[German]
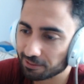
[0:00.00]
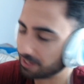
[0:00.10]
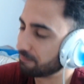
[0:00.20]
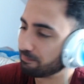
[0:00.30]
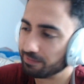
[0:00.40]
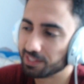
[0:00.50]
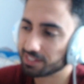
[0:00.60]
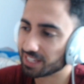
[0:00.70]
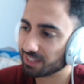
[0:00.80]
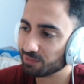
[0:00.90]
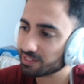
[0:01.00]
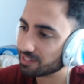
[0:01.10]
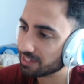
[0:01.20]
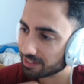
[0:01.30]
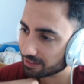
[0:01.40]
Ich finde das echt
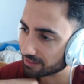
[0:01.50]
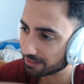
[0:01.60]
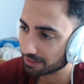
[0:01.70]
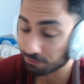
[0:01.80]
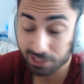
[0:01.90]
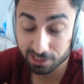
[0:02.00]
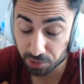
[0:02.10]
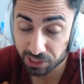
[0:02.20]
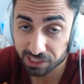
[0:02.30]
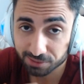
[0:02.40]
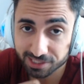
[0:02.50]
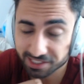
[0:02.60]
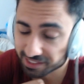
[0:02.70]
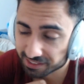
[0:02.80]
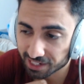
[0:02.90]
witzig. Ich finde das wirklich witzig,
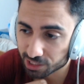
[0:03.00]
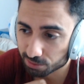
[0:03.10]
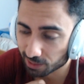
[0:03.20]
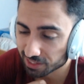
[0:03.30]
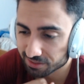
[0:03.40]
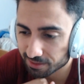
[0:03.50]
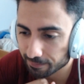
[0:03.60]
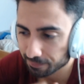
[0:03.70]
das ist kein Spaß.